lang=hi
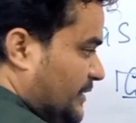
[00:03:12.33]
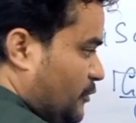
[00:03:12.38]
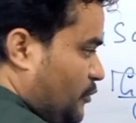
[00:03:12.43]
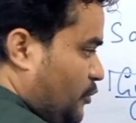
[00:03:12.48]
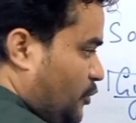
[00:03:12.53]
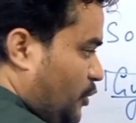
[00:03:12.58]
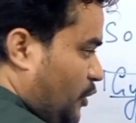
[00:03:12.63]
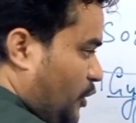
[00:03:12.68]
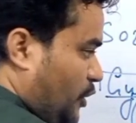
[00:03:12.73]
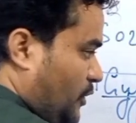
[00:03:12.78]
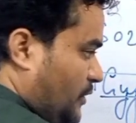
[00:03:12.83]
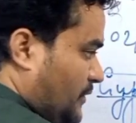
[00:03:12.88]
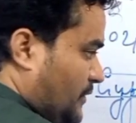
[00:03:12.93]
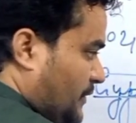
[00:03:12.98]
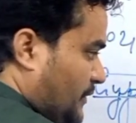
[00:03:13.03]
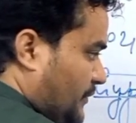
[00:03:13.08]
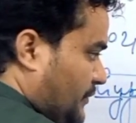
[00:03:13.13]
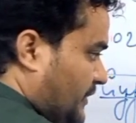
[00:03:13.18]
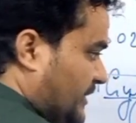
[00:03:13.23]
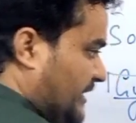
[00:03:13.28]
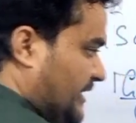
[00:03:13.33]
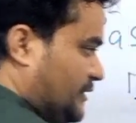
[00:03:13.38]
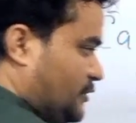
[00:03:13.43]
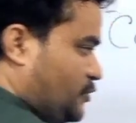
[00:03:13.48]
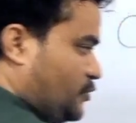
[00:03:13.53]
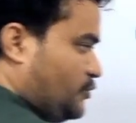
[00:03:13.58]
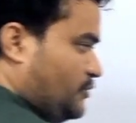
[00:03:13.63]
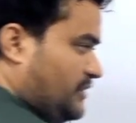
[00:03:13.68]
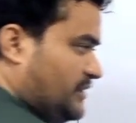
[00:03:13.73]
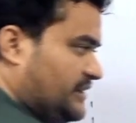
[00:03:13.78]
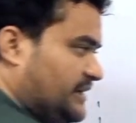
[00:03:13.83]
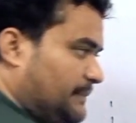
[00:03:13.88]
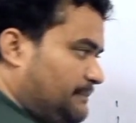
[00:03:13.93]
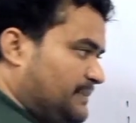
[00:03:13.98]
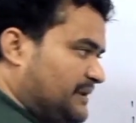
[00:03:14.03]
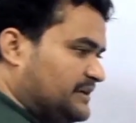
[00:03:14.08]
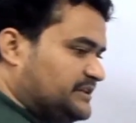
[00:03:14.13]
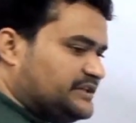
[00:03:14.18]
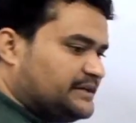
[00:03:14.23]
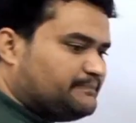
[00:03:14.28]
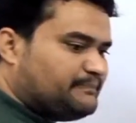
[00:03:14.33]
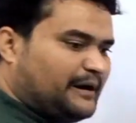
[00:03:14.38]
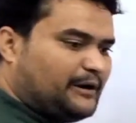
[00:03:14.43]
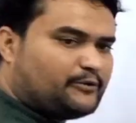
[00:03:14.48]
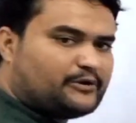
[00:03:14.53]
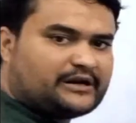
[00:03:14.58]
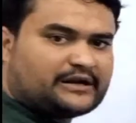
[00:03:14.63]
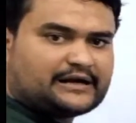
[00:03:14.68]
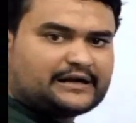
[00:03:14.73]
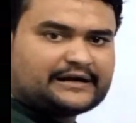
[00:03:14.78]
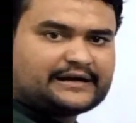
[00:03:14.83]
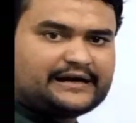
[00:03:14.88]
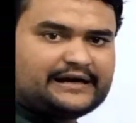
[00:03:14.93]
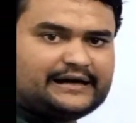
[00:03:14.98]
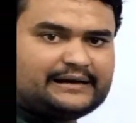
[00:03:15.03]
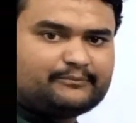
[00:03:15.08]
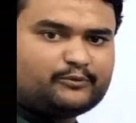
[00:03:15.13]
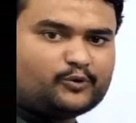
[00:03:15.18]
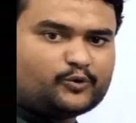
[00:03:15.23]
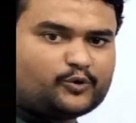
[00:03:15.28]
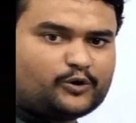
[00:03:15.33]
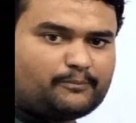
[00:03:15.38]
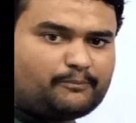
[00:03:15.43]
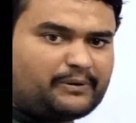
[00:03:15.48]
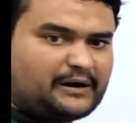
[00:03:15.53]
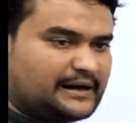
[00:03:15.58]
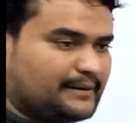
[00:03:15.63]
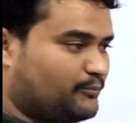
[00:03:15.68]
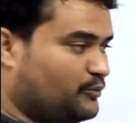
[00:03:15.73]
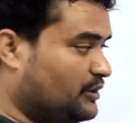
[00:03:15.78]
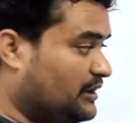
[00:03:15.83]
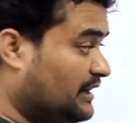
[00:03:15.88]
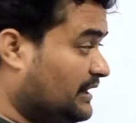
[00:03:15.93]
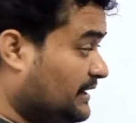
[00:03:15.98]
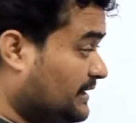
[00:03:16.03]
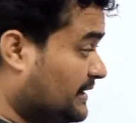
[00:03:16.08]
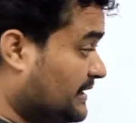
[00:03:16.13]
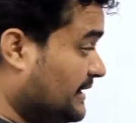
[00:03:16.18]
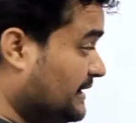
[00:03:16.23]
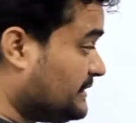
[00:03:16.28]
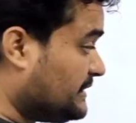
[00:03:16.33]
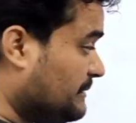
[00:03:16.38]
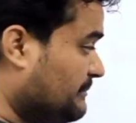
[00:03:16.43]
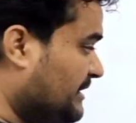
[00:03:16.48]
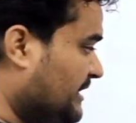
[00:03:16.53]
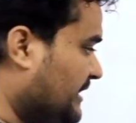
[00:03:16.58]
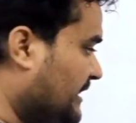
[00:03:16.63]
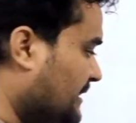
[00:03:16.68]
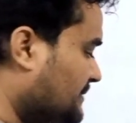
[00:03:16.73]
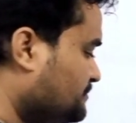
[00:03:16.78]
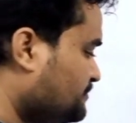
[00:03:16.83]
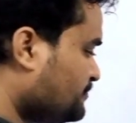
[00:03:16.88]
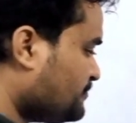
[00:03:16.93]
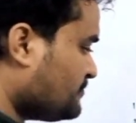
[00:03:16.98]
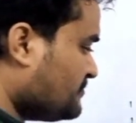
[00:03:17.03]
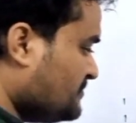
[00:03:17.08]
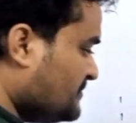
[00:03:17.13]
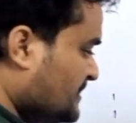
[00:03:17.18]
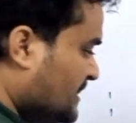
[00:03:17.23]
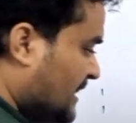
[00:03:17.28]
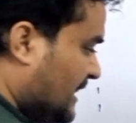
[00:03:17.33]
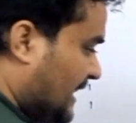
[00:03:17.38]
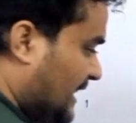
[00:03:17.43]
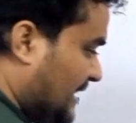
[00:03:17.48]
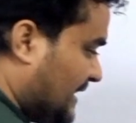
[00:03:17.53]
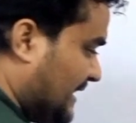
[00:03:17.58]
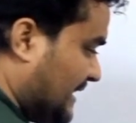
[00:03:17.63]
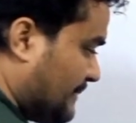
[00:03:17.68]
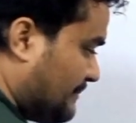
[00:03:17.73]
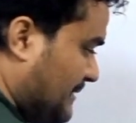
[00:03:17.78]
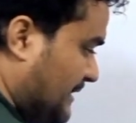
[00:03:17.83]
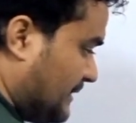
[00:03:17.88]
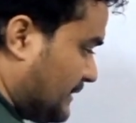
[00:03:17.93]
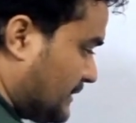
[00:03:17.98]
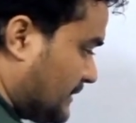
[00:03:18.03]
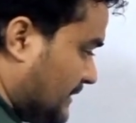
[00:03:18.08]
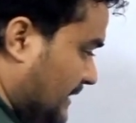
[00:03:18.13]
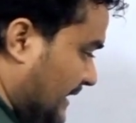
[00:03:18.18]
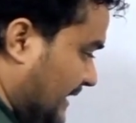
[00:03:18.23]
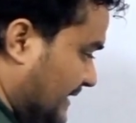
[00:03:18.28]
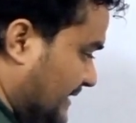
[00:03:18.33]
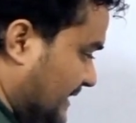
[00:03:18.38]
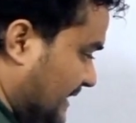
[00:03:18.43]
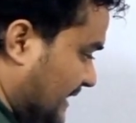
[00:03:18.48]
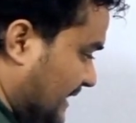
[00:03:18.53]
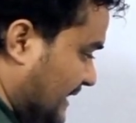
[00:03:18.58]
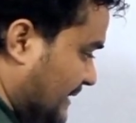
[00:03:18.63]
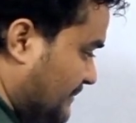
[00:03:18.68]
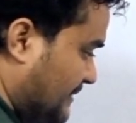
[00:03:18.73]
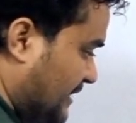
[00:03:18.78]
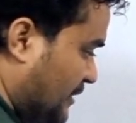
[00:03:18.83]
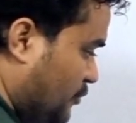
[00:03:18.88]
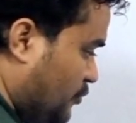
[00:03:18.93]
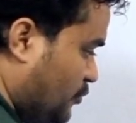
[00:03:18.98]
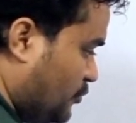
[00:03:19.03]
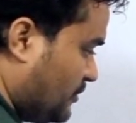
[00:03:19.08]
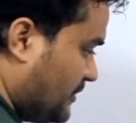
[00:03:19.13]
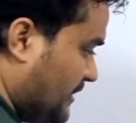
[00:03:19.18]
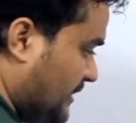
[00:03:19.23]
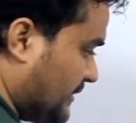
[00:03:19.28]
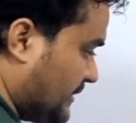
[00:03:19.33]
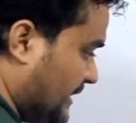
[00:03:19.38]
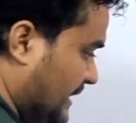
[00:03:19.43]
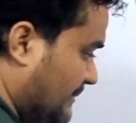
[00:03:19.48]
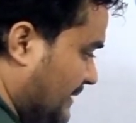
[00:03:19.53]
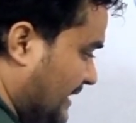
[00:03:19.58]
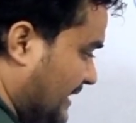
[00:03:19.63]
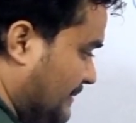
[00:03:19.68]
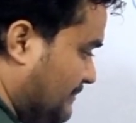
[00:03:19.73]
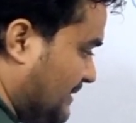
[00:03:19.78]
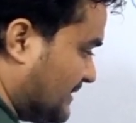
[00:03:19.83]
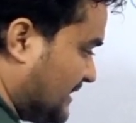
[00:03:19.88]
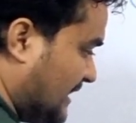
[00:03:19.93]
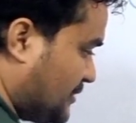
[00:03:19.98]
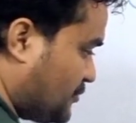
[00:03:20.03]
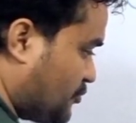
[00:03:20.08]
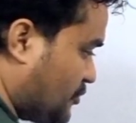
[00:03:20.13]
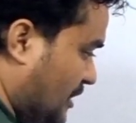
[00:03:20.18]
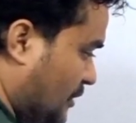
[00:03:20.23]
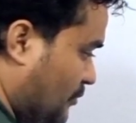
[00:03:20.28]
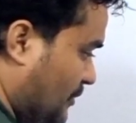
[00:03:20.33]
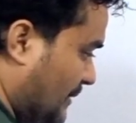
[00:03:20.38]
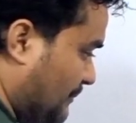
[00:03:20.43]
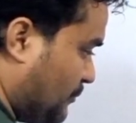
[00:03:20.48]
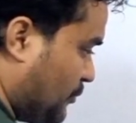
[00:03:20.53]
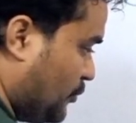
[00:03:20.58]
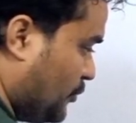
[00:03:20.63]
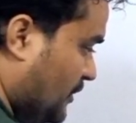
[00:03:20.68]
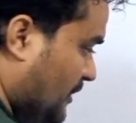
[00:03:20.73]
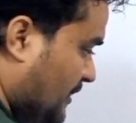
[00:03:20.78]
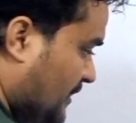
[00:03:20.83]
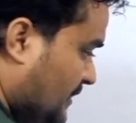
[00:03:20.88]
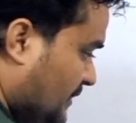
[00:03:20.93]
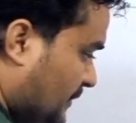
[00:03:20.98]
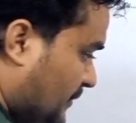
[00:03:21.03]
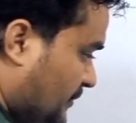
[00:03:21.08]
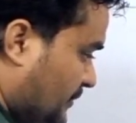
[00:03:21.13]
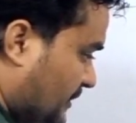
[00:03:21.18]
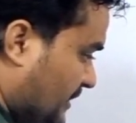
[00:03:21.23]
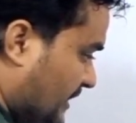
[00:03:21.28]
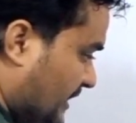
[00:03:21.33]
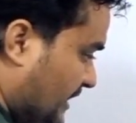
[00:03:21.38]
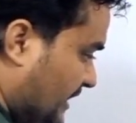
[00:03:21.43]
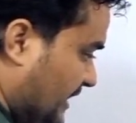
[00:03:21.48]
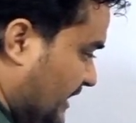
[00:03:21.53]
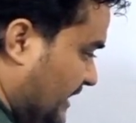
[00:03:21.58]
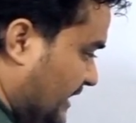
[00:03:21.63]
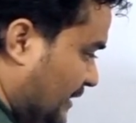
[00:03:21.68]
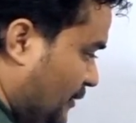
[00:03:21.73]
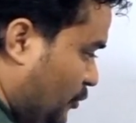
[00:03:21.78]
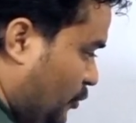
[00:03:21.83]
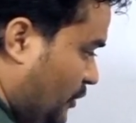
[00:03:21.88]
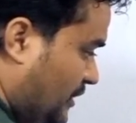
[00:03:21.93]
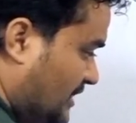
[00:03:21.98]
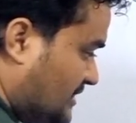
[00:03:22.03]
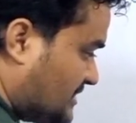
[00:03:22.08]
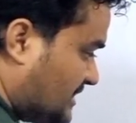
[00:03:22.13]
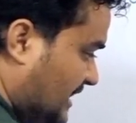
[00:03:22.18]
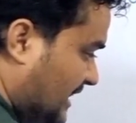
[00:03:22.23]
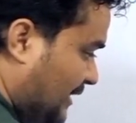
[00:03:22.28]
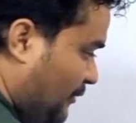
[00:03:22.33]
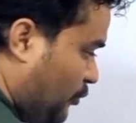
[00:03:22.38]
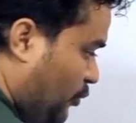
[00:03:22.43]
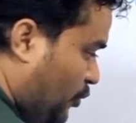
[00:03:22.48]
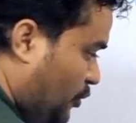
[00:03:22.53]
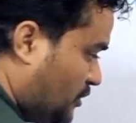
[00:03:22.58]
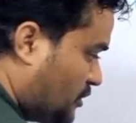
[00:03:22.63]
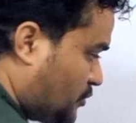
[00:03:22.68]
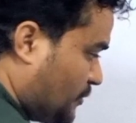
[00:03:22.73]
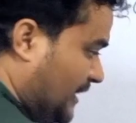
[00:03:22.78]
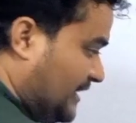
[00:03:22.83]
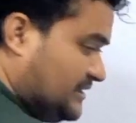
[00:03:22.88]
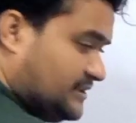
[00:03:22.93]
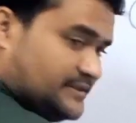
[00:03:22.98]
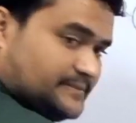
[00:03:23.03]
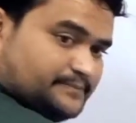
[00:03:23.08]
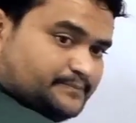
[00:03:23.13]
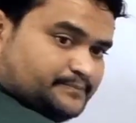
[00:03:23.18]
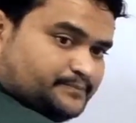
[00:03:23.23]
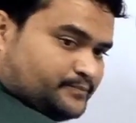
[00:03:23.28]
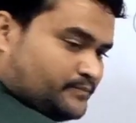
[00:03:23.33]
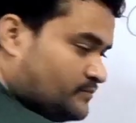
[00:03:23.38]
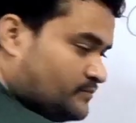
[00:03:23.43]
ए ओ सी एल टू ये ब्लीचिंग पाउडर का क्या है बोलो फार्मूला कैसे बनेगा अगर मैं स्लैड लाइम ले लूँ इसके बारे में बता चुका हूँ आपको सी ए ओ एच का होल ट्वाइज